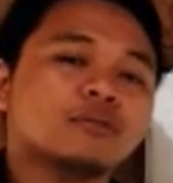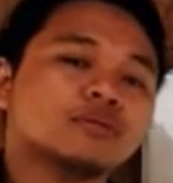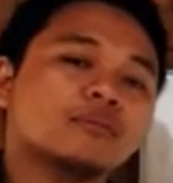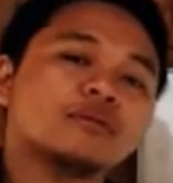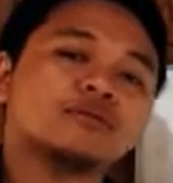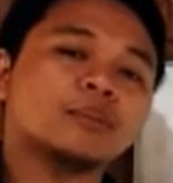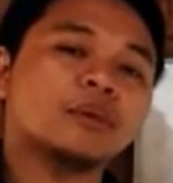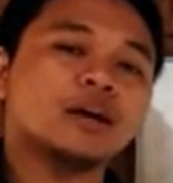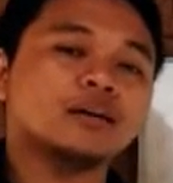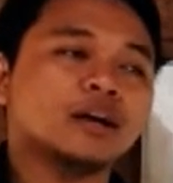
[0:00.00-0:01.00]
sama ke
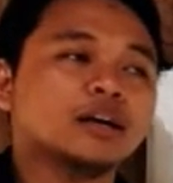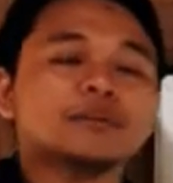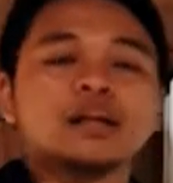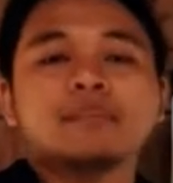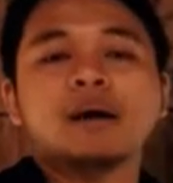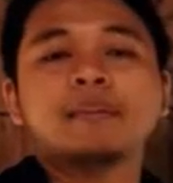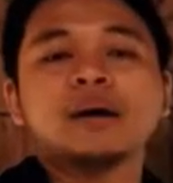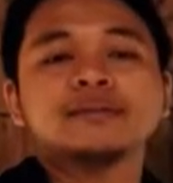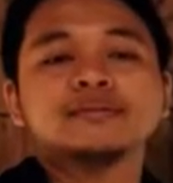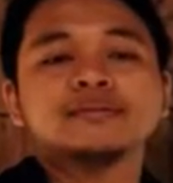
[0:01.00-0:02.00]
timah lah nggak dapat apa-apa
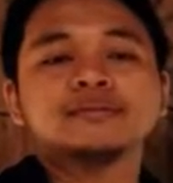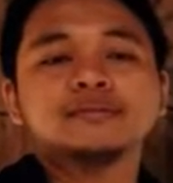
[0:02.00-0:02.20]
itu.